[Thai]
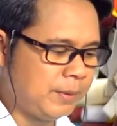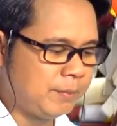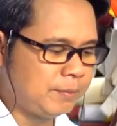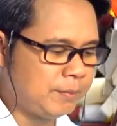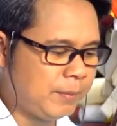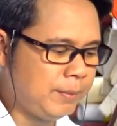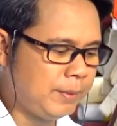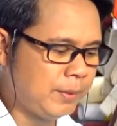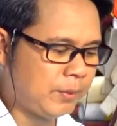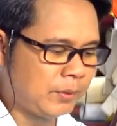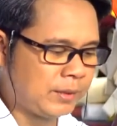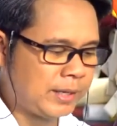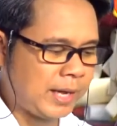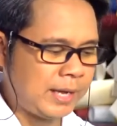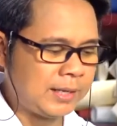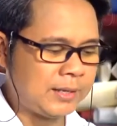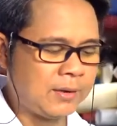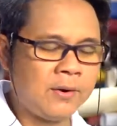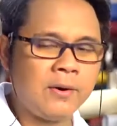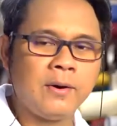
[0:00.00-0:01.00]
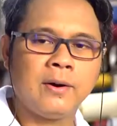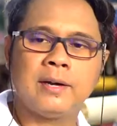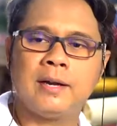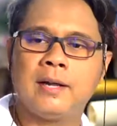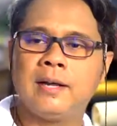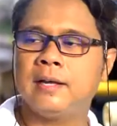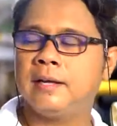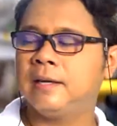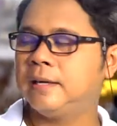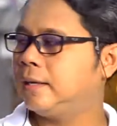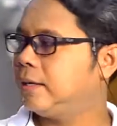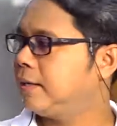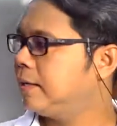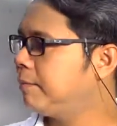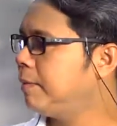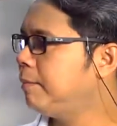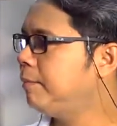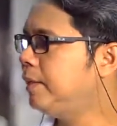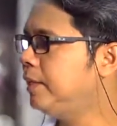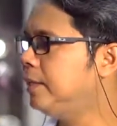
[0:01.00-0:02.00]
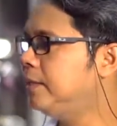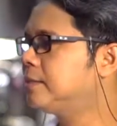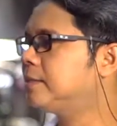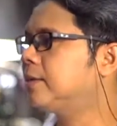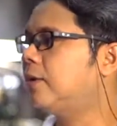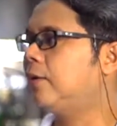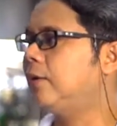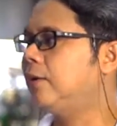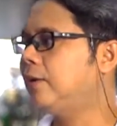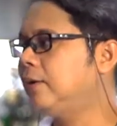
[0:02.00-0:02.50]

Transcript: ไม่มีคนถ่ายทอดอะฮะไม่มีที่สอน